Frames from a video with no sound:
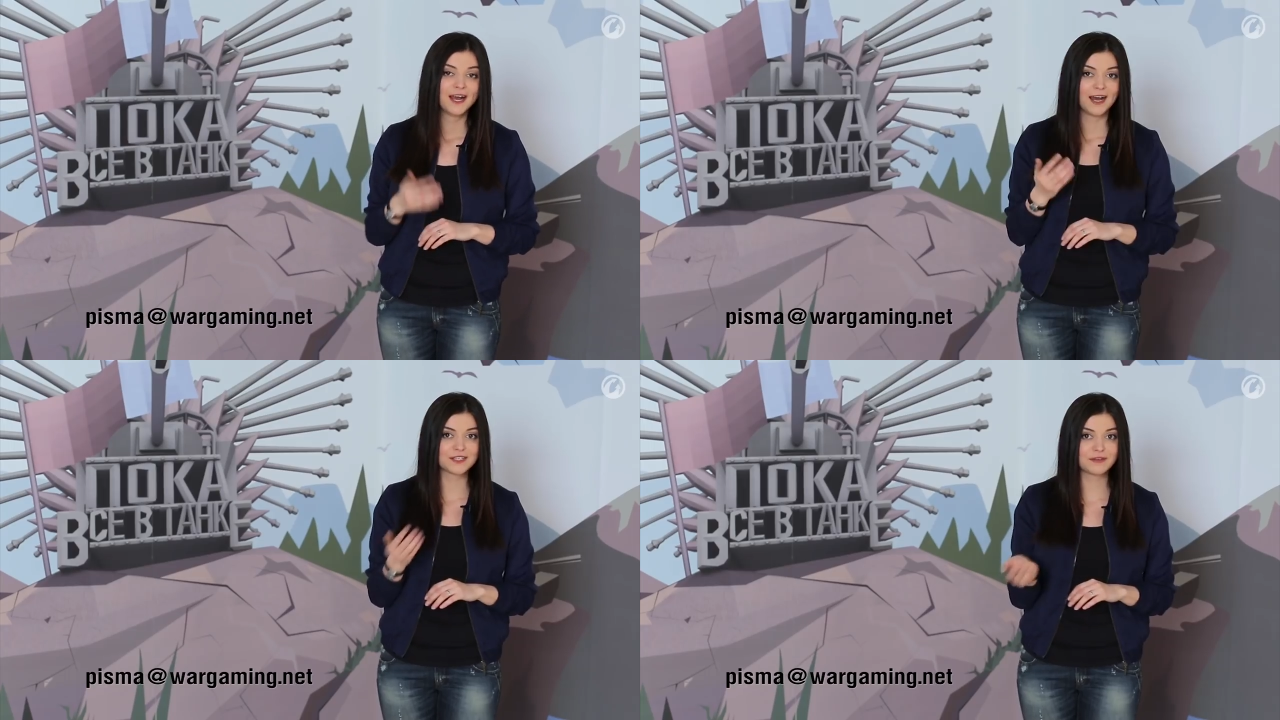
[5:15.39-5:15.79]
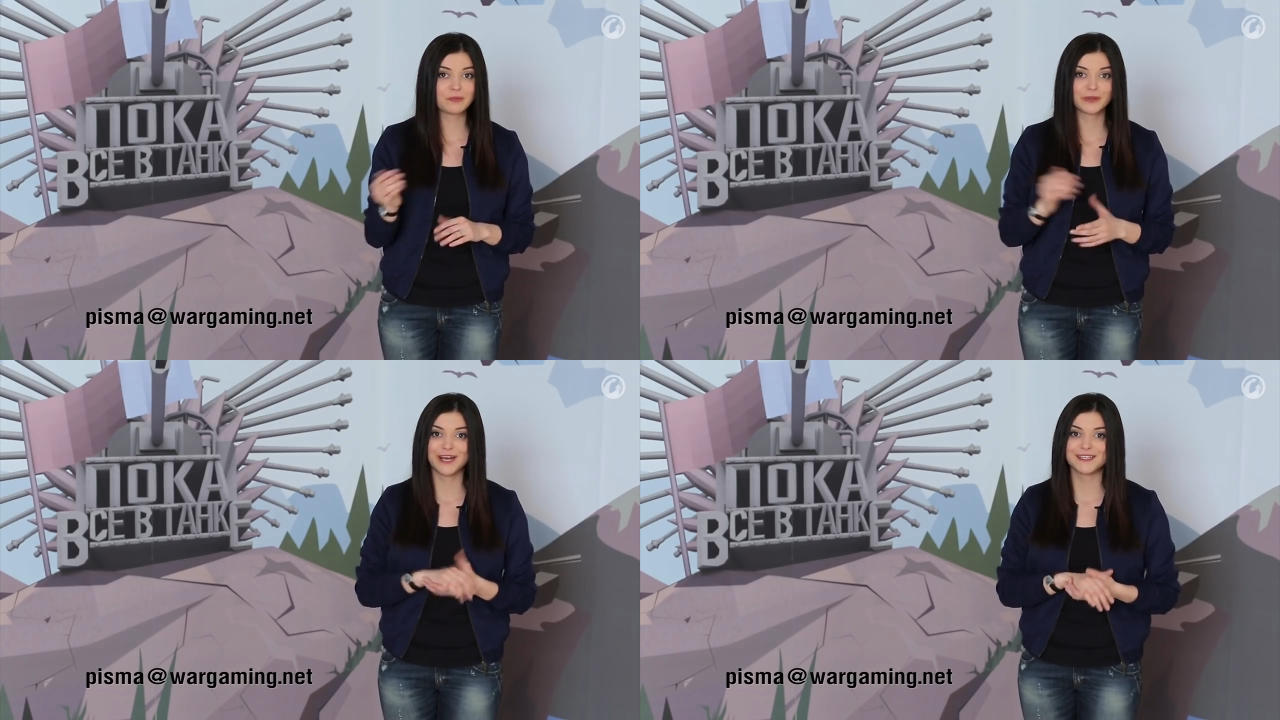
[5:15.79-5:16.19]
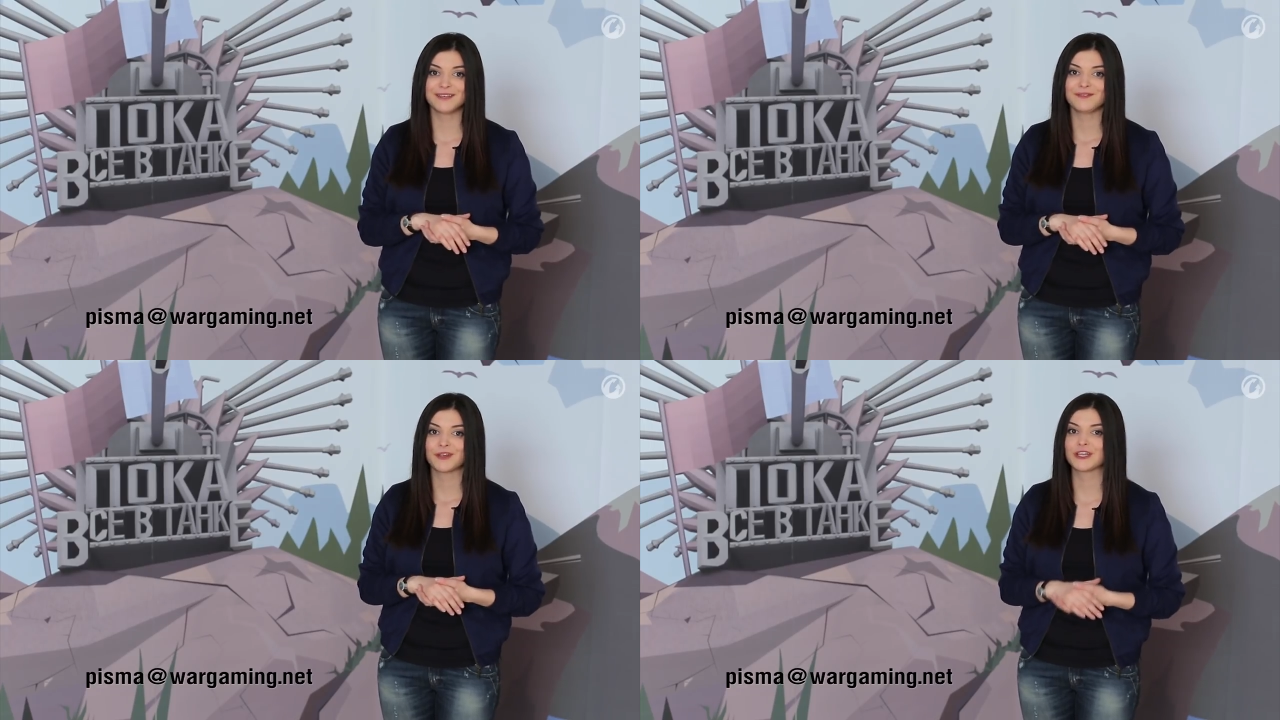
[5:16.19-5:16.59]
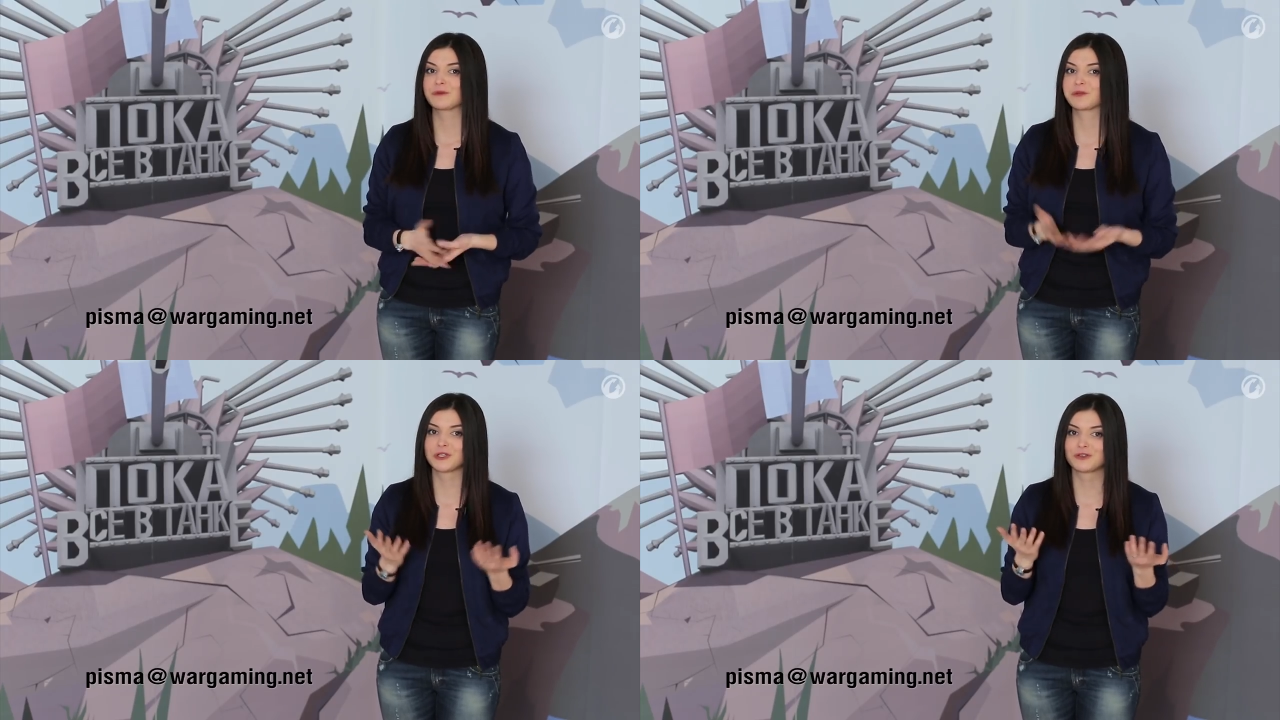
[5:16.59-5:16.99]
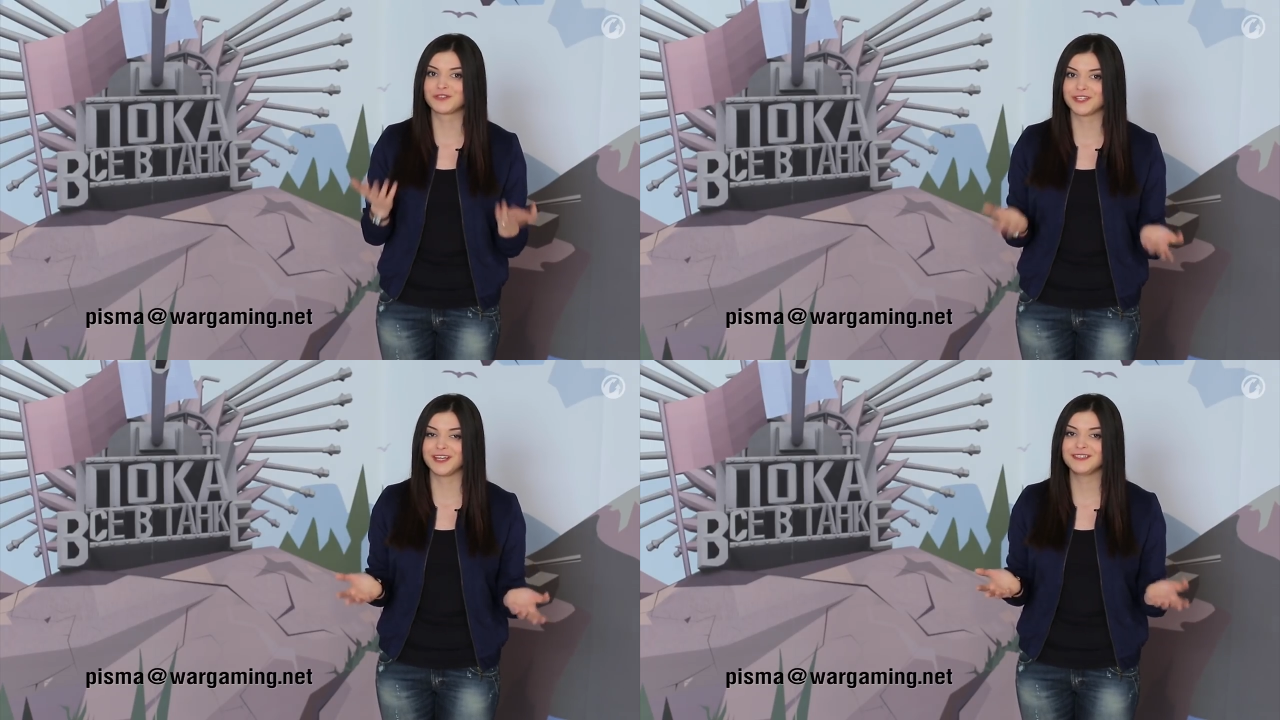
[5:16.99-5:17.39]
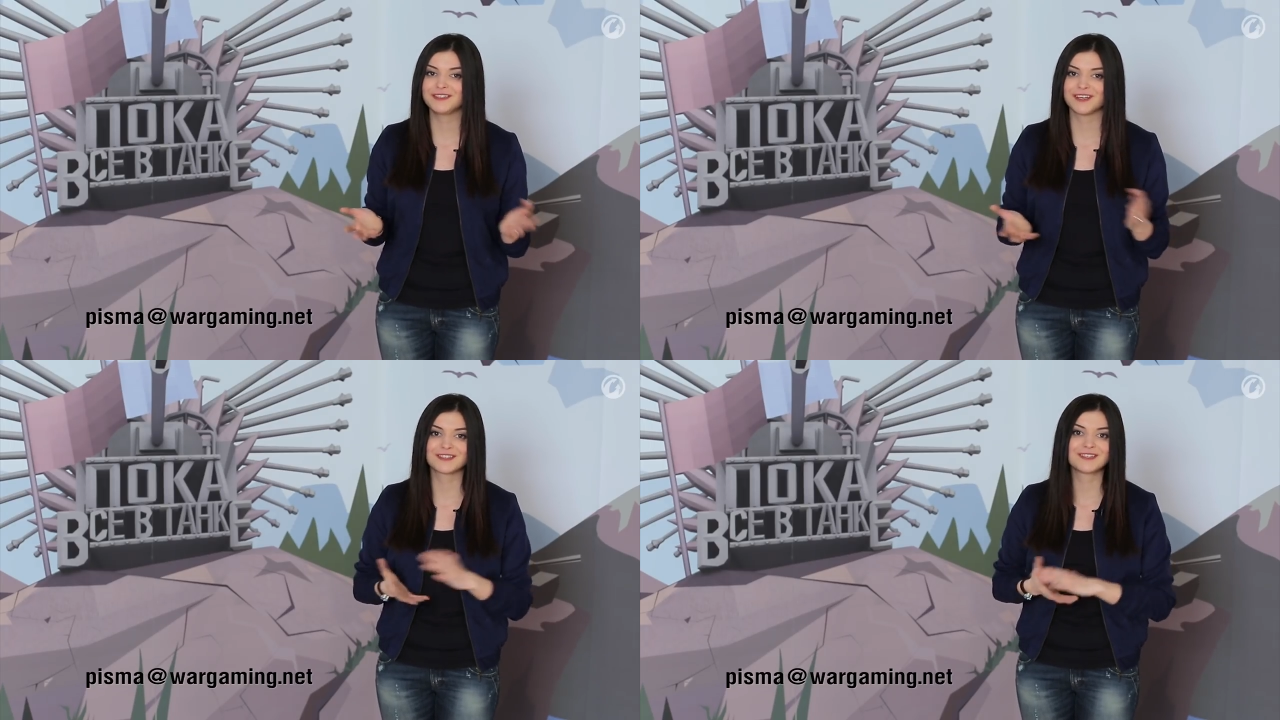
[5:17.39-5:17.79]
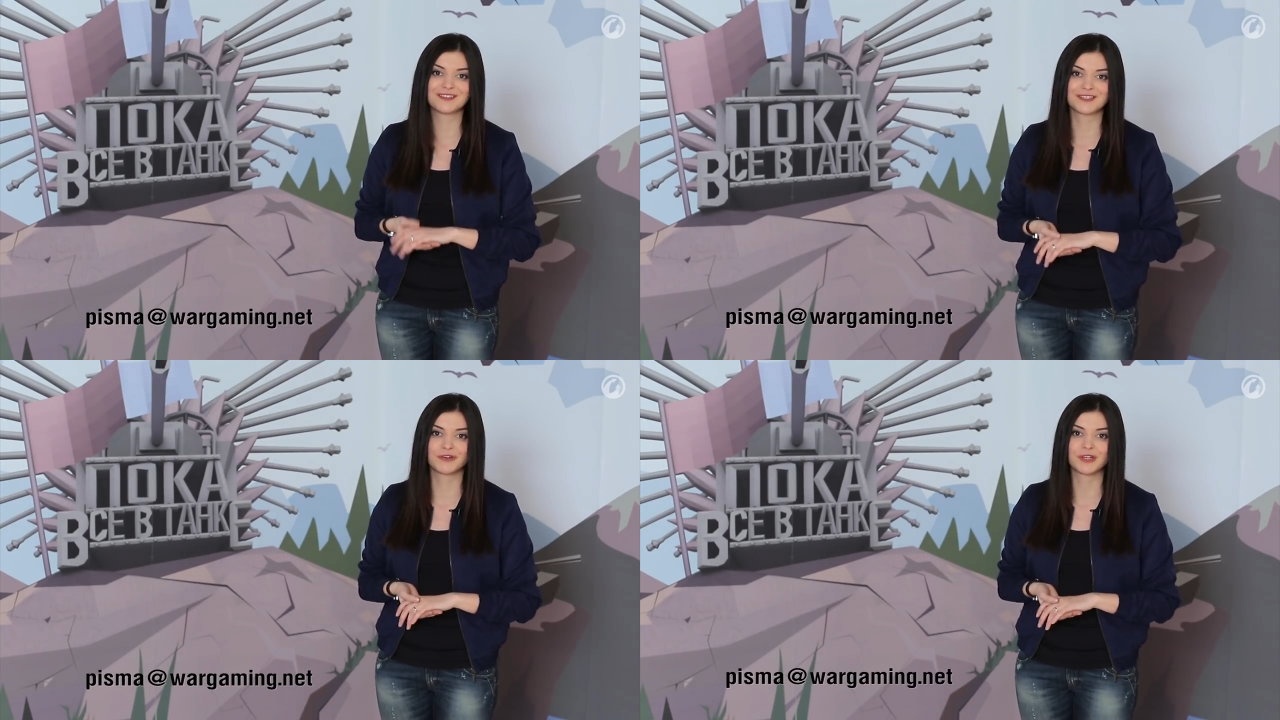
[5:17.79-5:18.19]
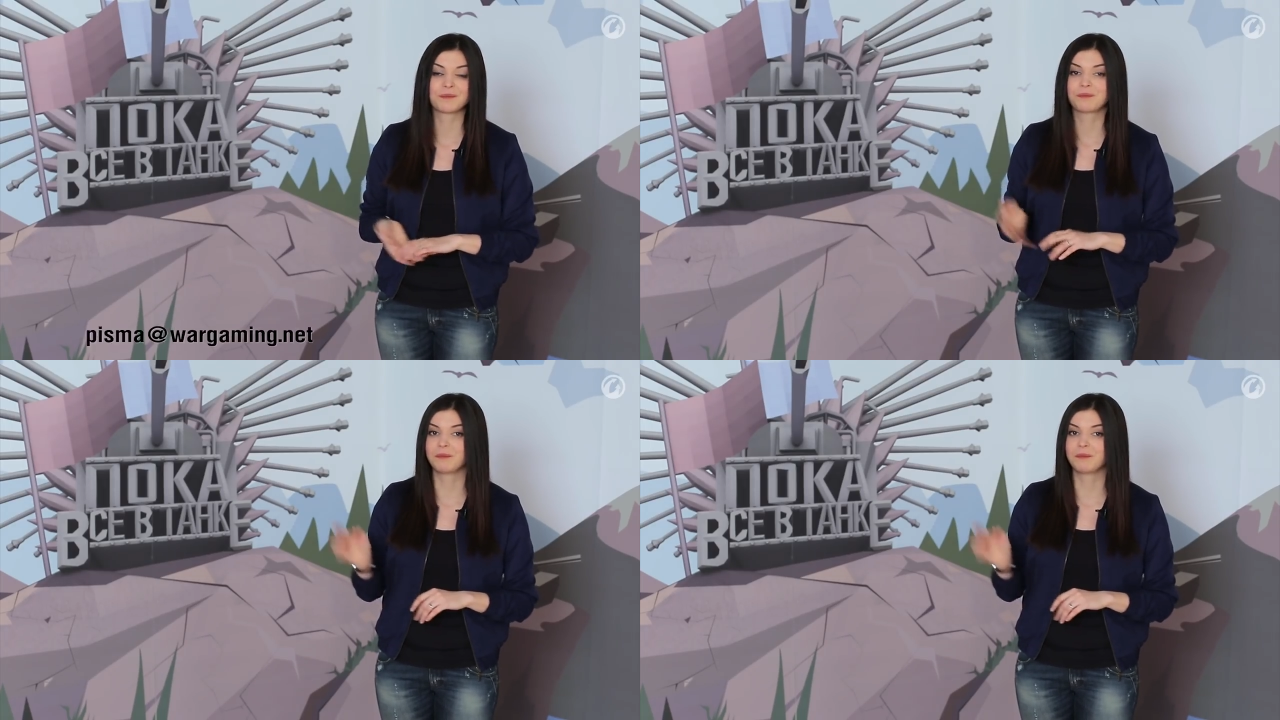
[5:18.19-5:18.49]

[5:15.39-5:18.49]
А с вами была Ася. Это, пожалуй, все интересности на сегодня.